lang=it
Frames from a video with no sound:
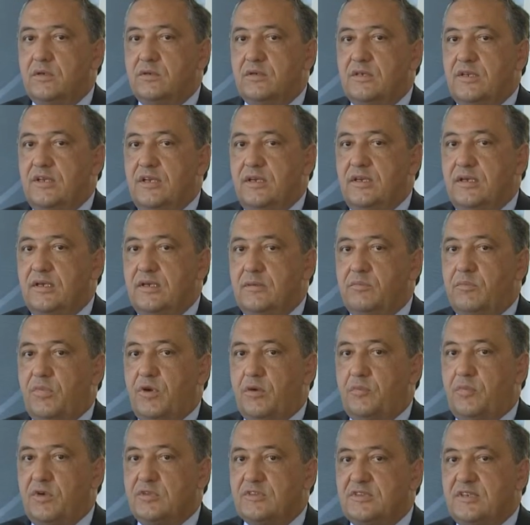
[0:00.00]
di
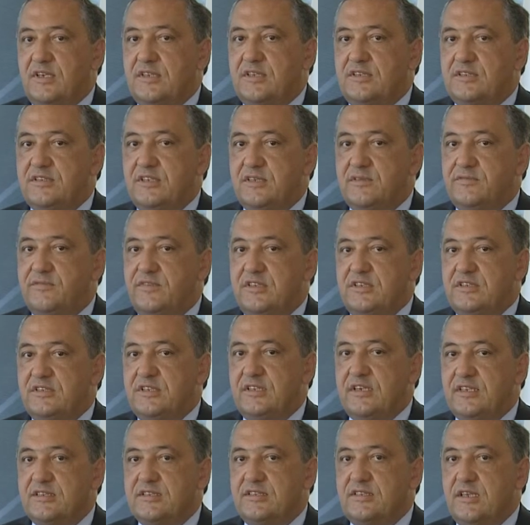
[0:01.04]
proposta di servizi
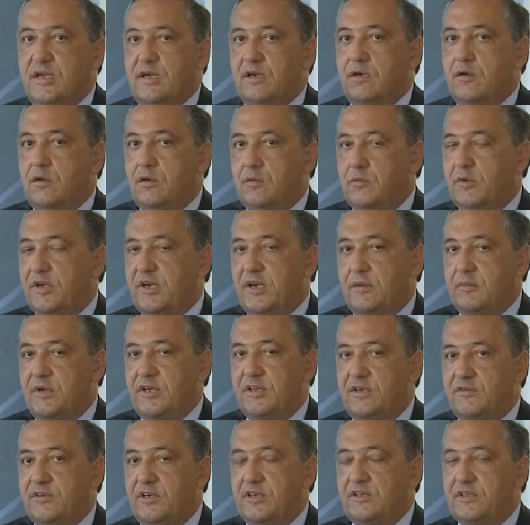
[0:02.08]
che sia
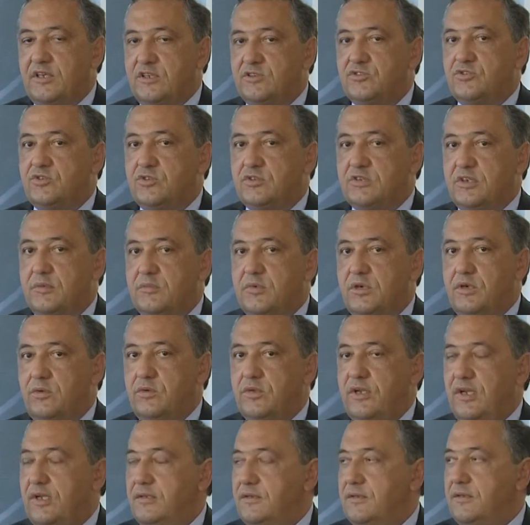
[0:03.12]
economicamente vantaggiosa per gli
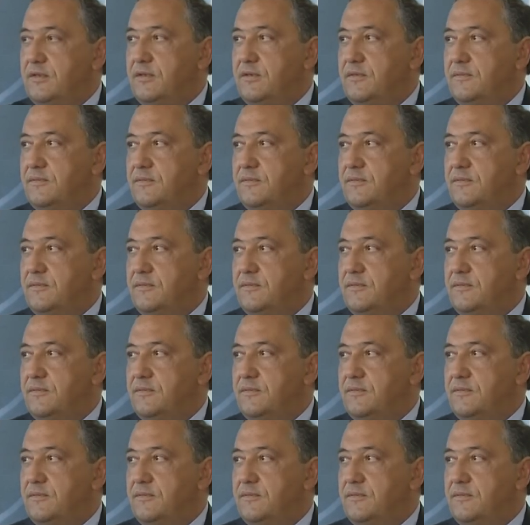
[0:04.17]
utenti.